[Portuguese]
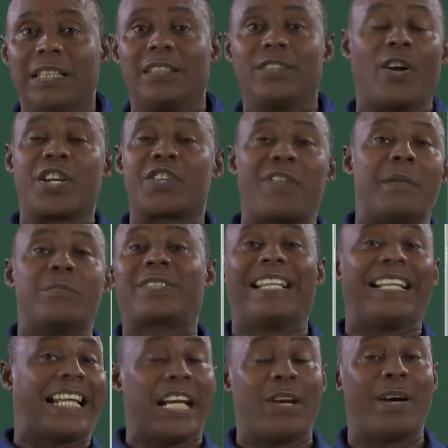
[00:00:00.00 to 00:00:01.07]
nós vamos
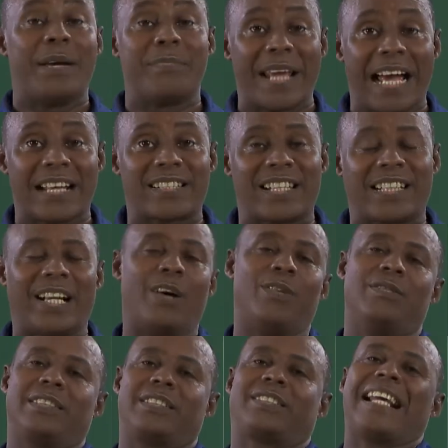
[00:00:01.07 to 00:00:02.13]
dizer que não é ameaça. Não,
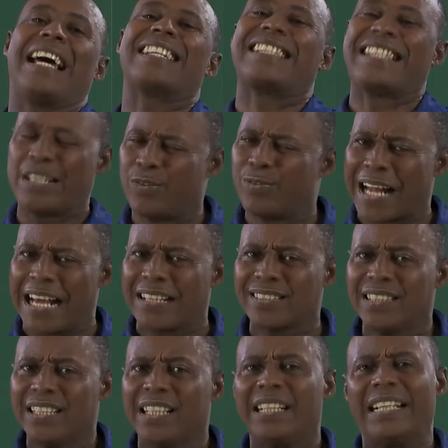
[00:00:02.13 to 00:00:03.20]
está a
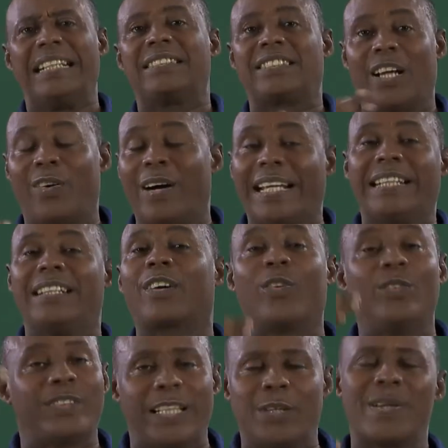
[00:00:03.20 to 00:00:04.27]
segurar, então ainda
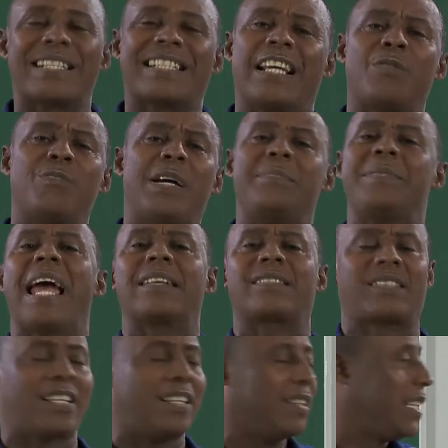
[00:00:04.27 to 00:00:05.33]
continua a ser uma
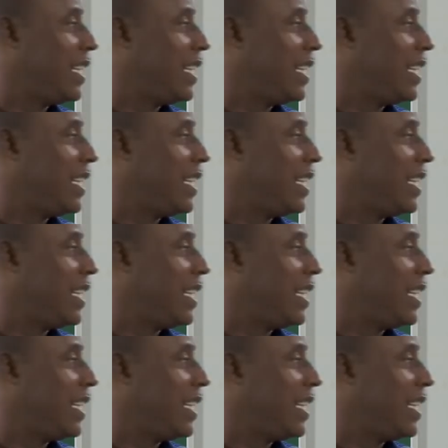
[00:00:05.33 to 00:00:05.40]
ameaça.